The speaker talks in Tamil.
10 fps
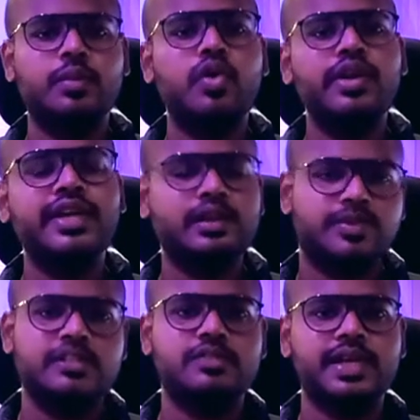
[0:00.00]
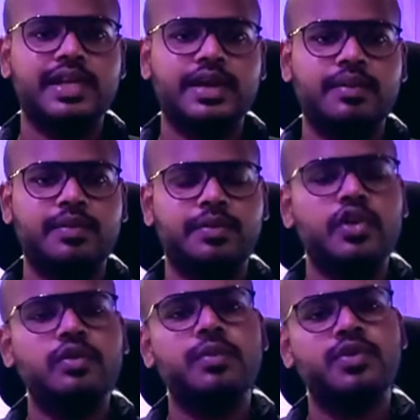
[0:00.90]
போரிங் எலிமெண்ட்ஸுமே இல்லாமல்
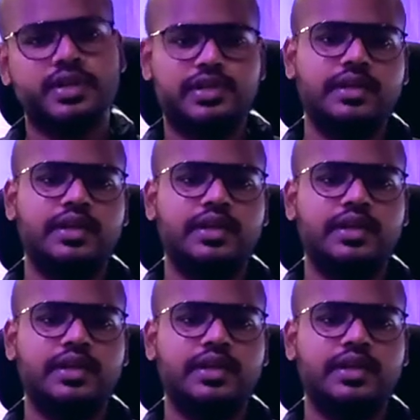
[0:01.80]
பியூர் அண்ட் பியூர்